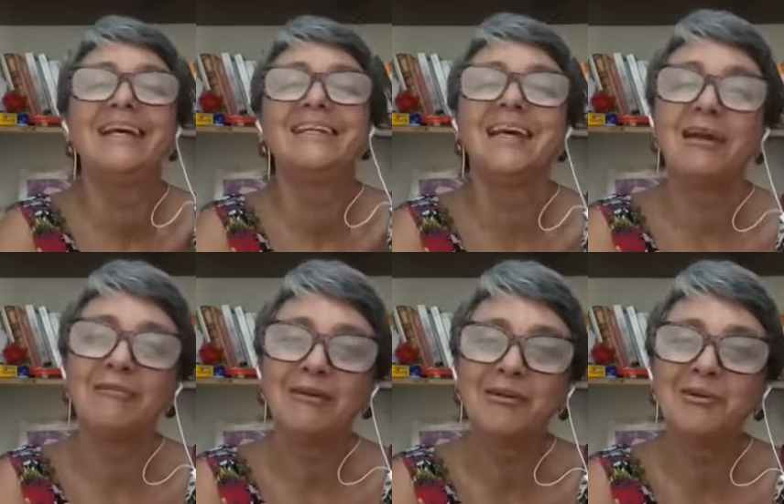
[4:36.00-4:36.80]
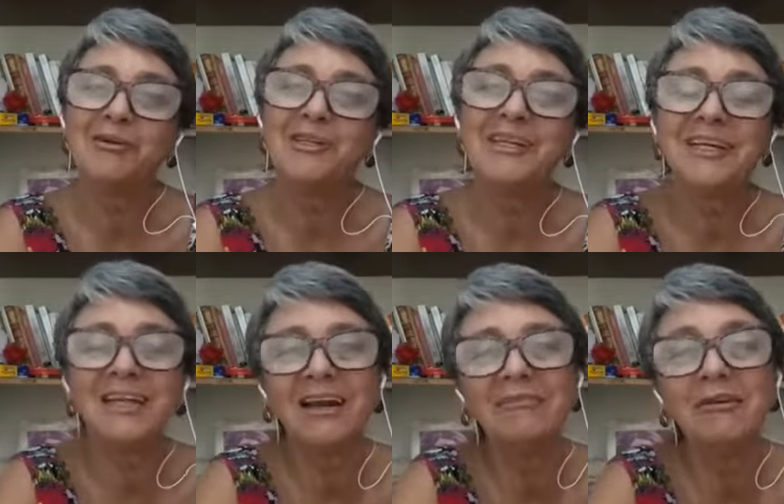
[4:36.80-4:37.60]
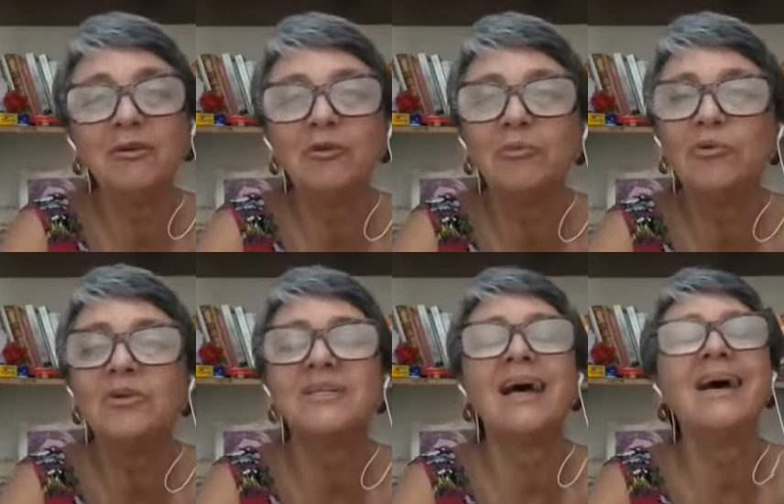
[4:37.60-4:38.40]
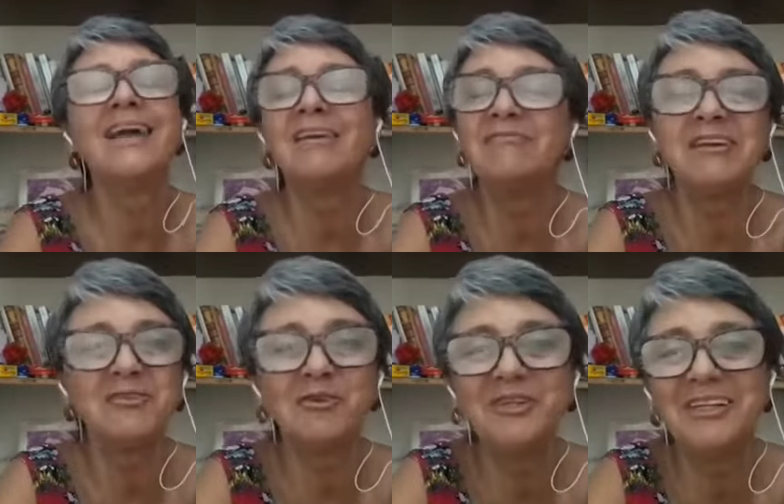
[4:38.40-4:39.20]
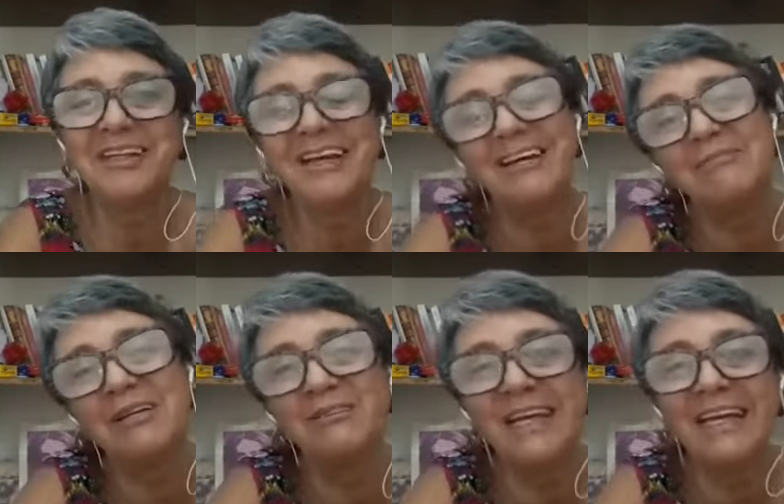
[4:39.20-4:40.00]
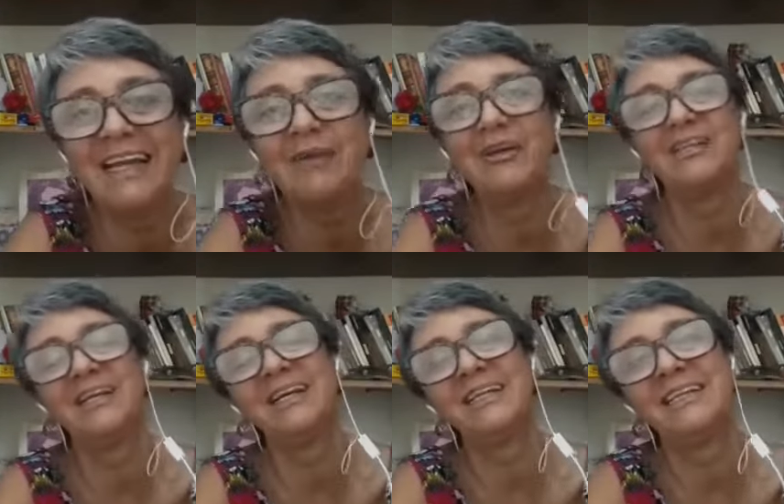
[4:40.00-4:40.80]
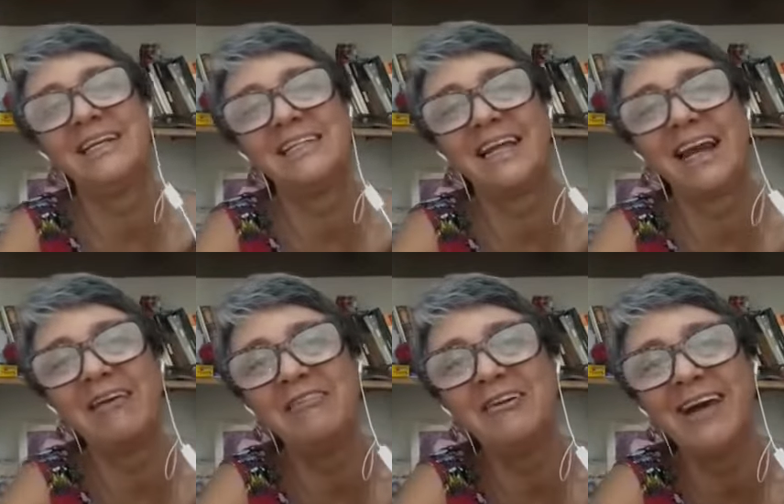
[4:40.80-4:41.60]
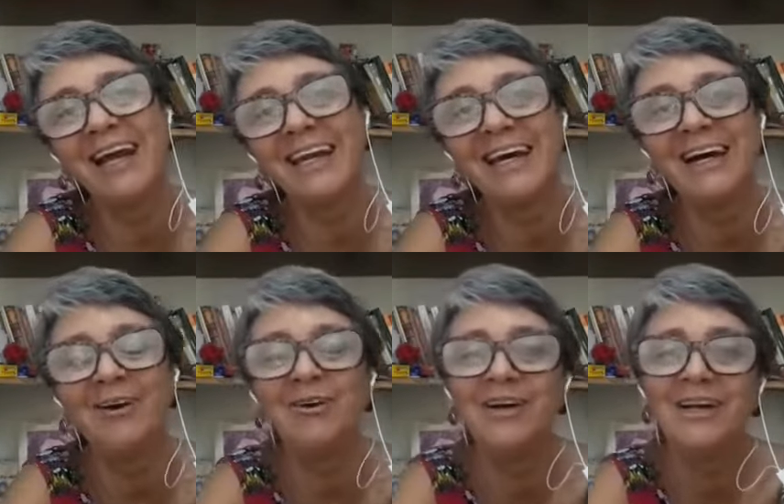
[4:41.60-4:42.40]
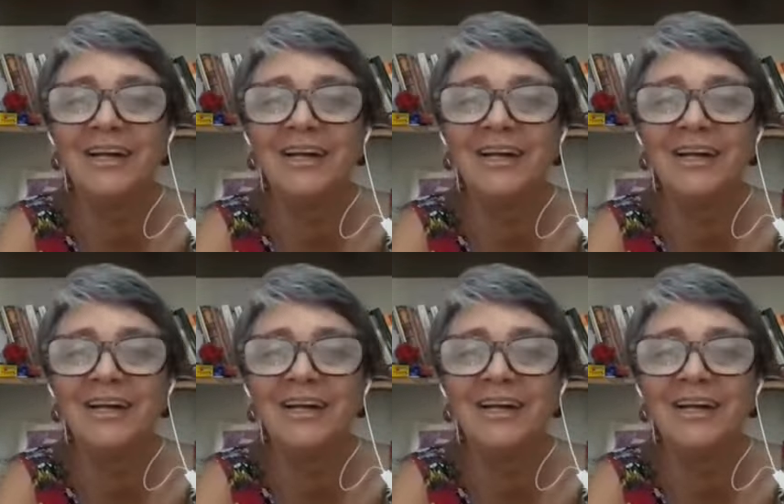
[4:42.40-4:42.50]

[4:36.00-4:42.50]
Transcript: Saravá todo dia, saravá todo mundo, saravá jogo de damas, vem aqui com a gente, se inscreve no canal,